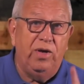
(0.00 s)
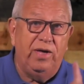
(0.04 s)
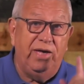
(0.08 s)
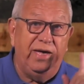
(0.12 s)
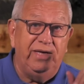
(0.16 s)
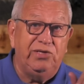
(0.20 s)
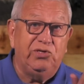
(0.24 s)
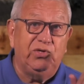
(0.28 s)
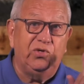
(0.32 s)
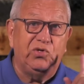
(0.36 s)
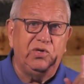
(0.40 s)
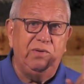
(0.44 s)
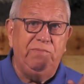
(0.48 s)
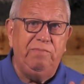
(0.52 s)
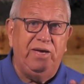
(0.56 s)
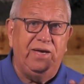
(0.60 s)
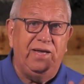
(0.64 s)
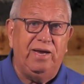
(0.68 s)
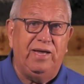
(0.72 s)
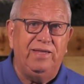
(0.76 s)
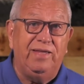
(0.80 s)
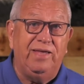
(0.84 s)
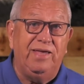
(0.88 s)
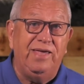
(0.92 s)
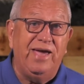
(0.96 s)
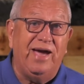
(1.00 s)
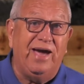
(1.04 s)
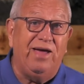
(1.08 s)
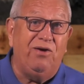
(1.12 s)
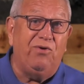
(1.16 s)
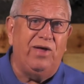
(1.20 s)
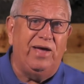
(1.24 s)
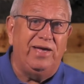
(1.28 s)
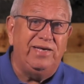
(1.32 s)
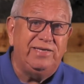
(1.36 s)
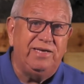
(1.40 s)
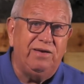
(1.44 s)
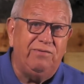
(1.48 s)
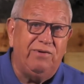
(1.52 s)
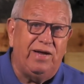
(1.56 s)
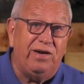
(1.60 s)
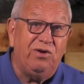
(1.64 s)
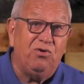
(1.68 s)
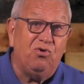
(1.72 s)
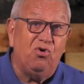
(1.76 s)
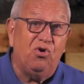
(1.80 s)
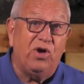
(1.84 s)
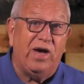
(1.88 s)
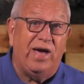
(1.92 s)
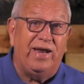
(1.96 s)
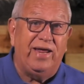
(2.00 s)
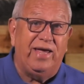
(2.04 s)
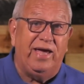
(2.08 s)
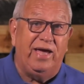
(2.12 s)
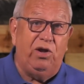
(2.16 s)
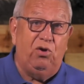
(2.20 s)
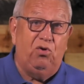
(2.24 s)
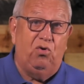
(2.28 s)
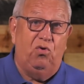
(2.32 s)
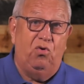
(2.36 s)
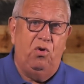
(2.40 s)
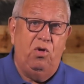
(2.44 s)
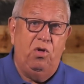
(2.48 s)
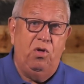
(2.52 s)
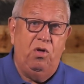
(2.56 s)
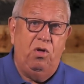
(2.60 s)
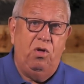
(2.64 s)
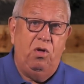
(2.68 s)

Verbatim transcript: esos inmigrantes llegaron a ese barco carguero,